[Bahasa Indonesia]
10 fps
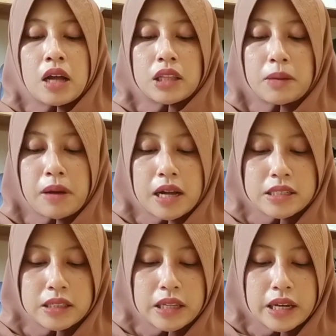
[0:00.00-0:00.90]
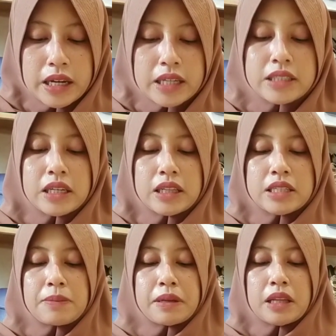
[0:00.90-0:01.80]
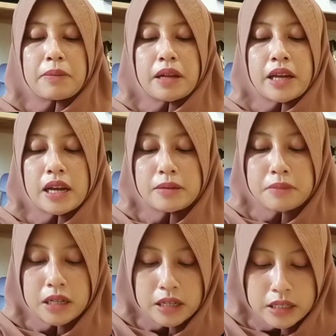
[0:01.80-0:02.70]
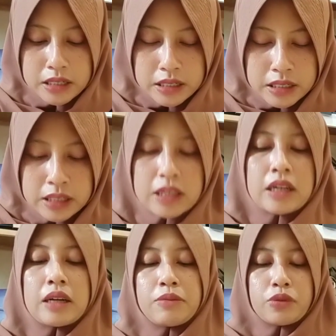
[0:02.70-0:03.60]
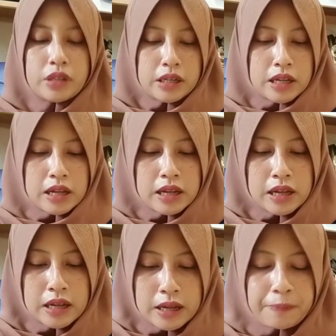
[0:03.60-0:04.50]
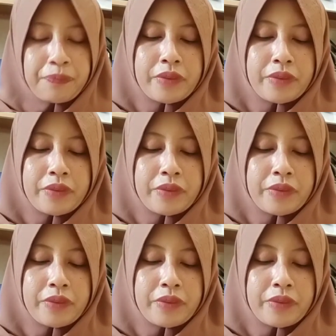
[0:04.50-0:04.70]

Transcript: terima kasih teh cerita sama teh Meli adem banget alhamdulillah